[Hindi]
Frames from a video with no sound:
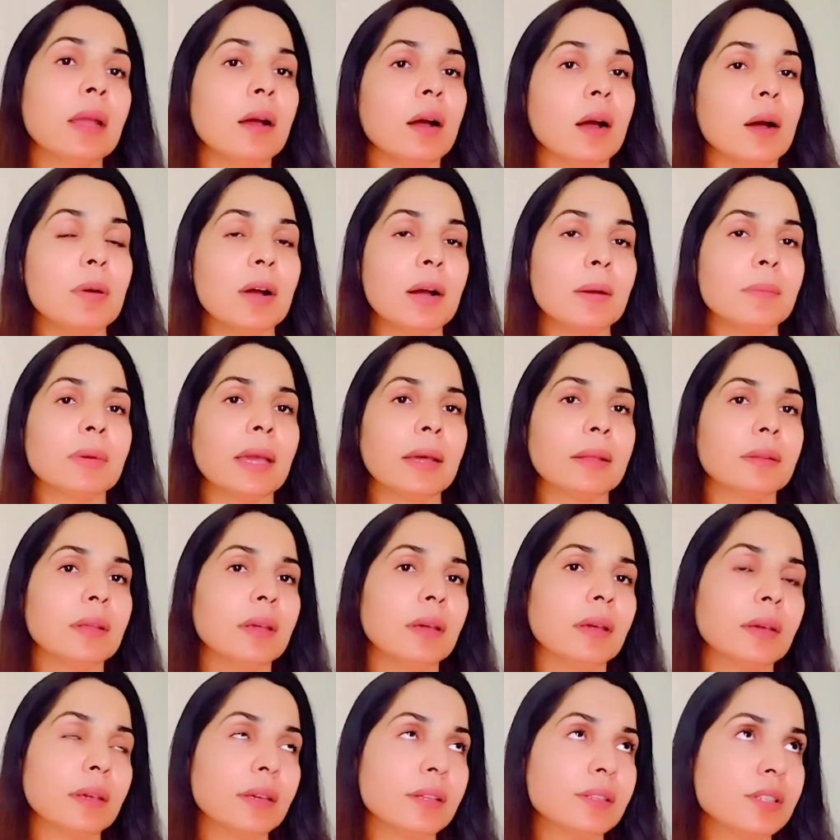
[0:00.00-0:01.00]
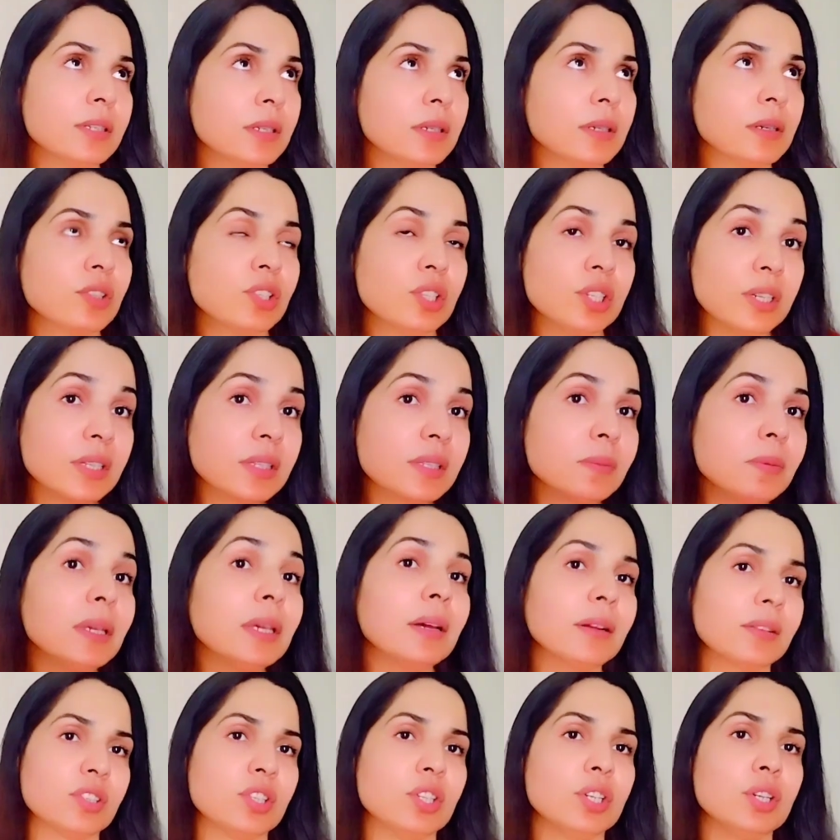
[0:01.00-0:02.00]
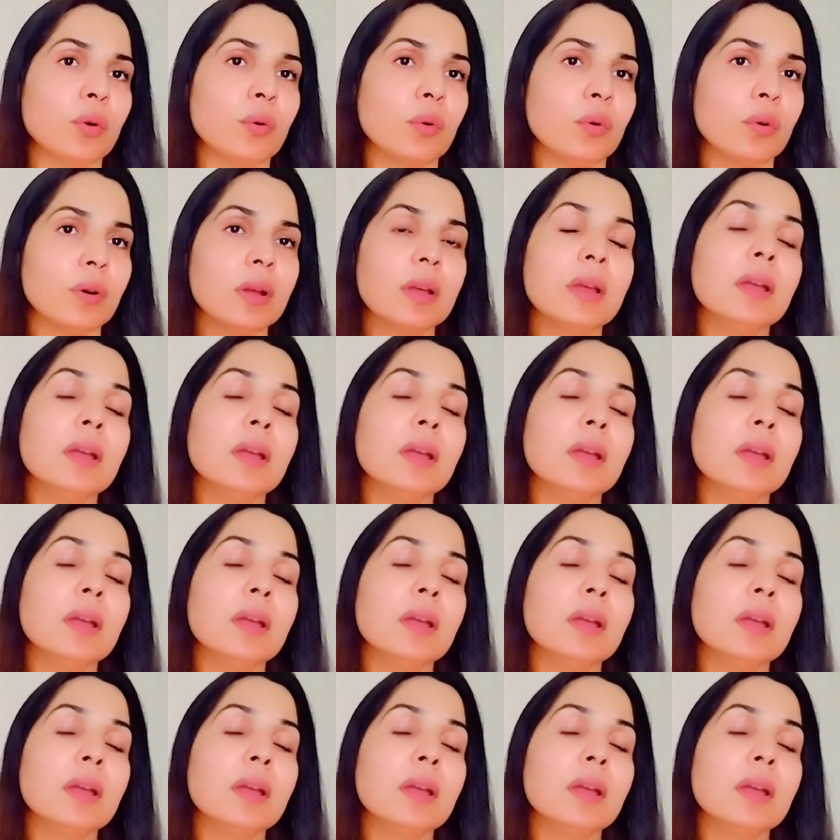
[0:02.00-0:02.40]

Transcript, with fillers: अब हम कहते हैं कि जी चीज़ भी अच्छी हो